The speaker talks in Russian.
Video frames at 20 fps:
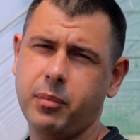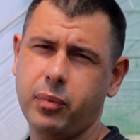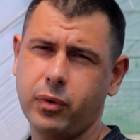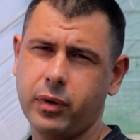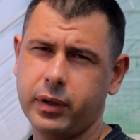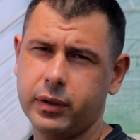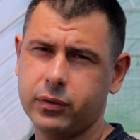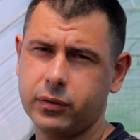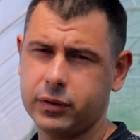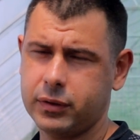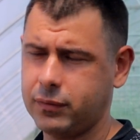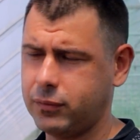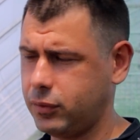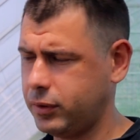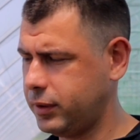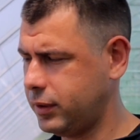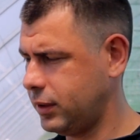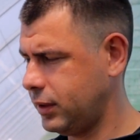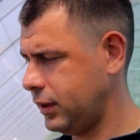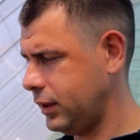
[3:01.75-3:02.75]
опоры. То есть
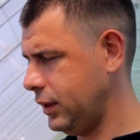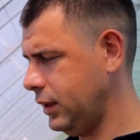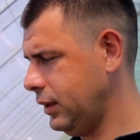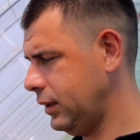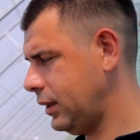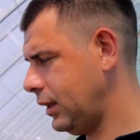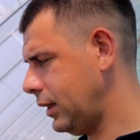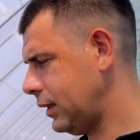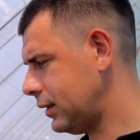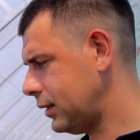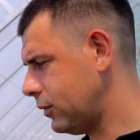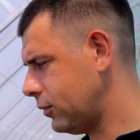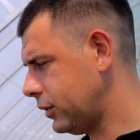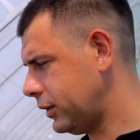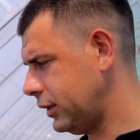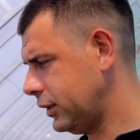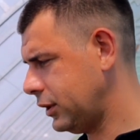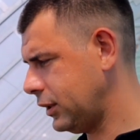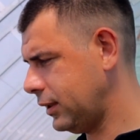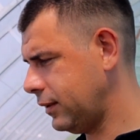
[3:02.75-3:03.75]
вот интересно
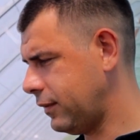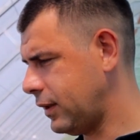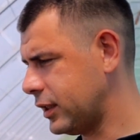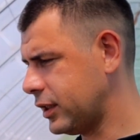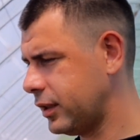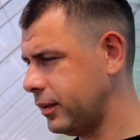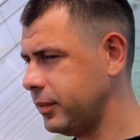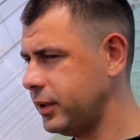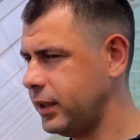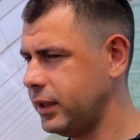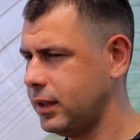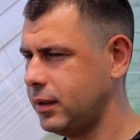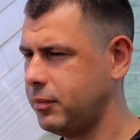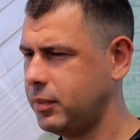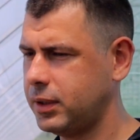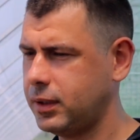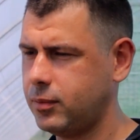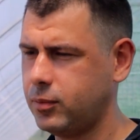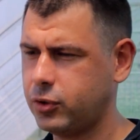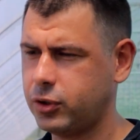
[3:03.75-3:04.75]
услышать ваше мнение,
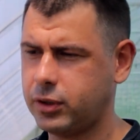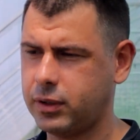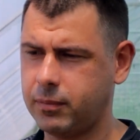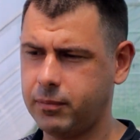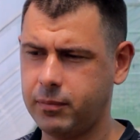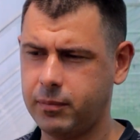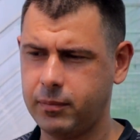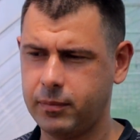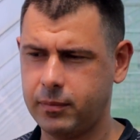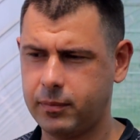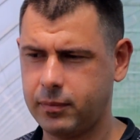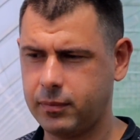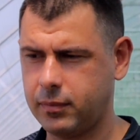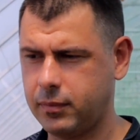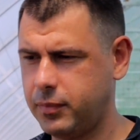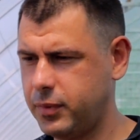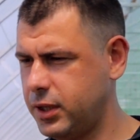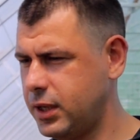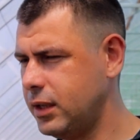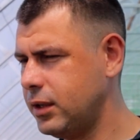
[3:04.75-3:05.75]
потому что
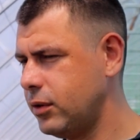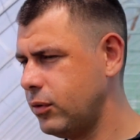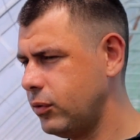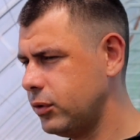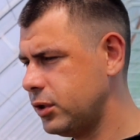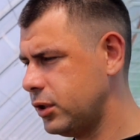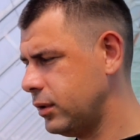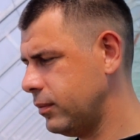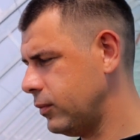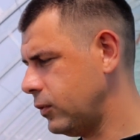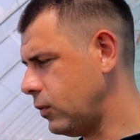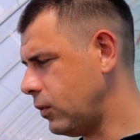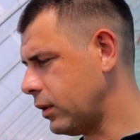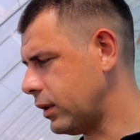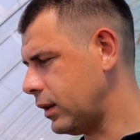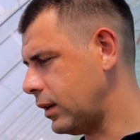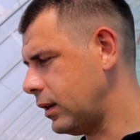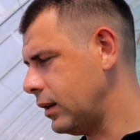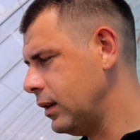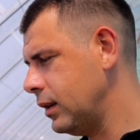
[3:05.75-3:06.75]
мнений очень
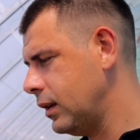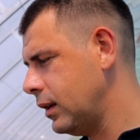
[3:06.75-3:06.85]
много,